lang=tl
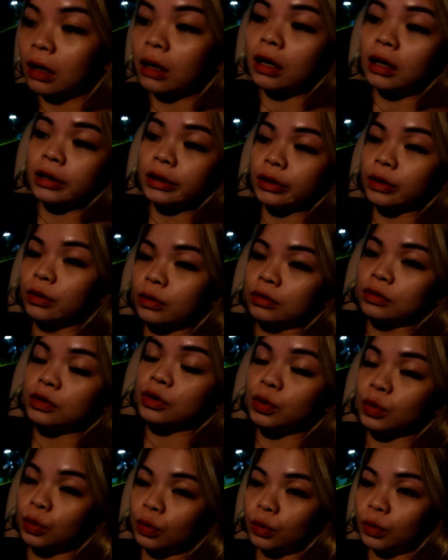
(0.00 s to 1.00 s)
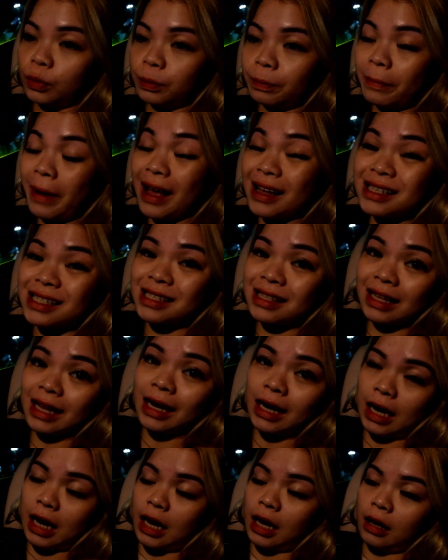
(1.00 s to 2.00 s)
ayun, so pass na
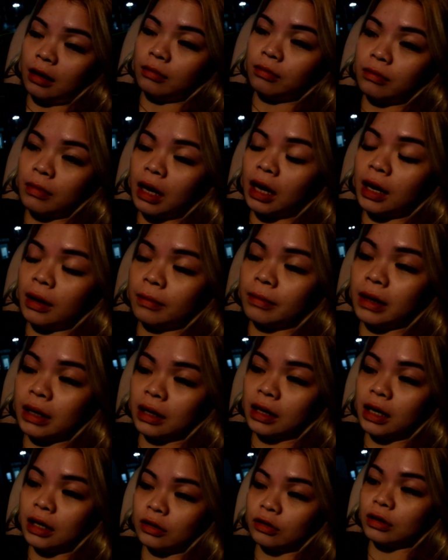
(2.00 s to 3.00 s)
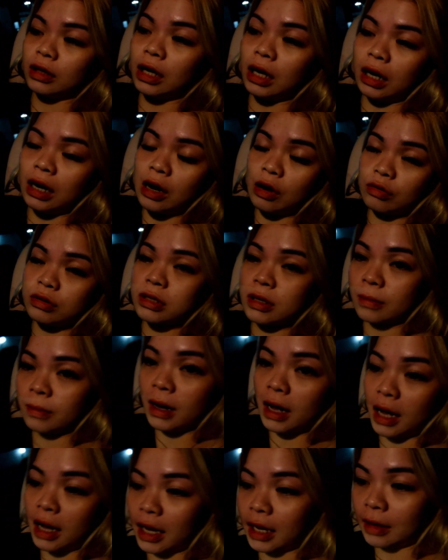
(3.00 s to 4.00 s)
lang, baka mag ano na lang ako sa
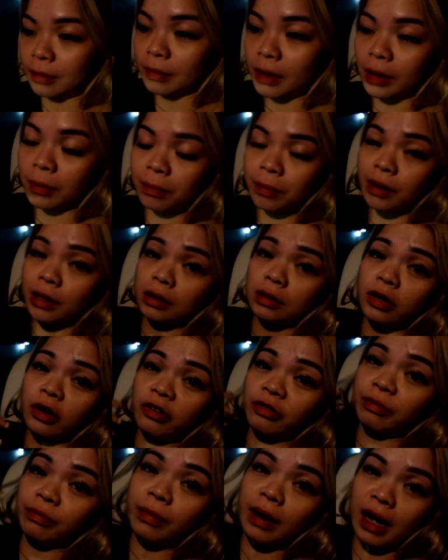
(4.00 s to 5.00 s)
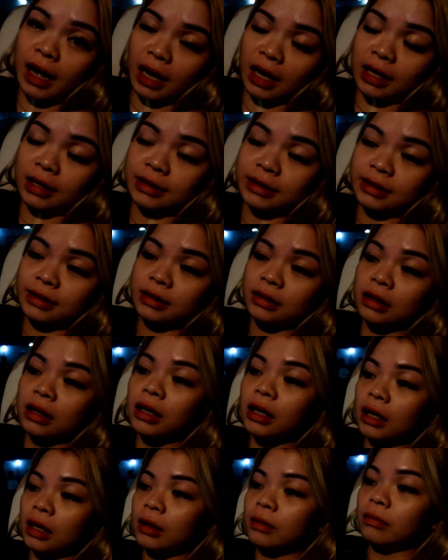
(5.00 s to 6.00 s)
bahay, mag peel off mask,
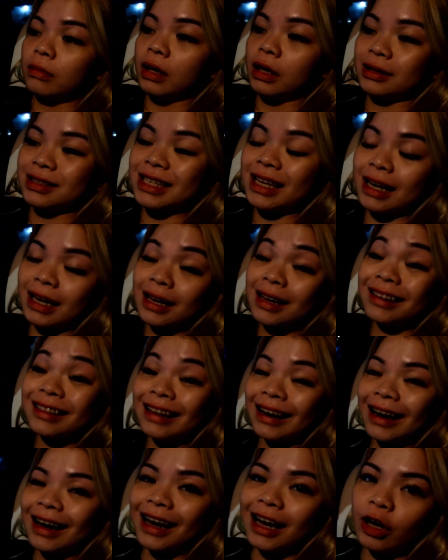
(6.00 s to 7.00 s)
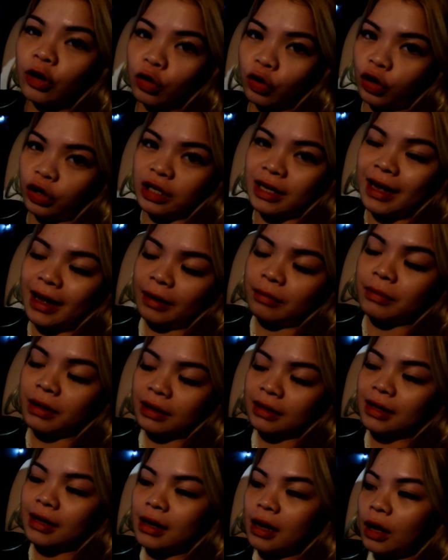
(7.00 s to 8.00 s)
mag sarili na lang ako, yan, mag
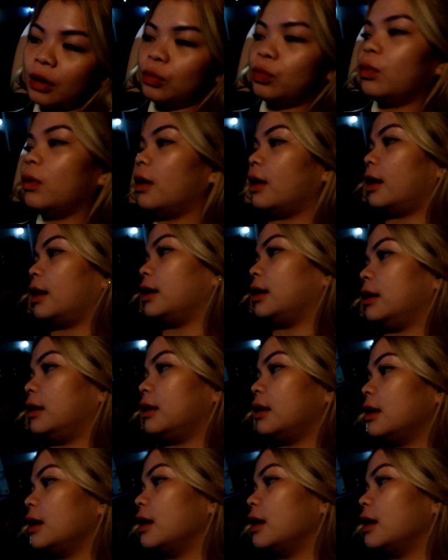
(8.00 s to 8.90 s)
DIY,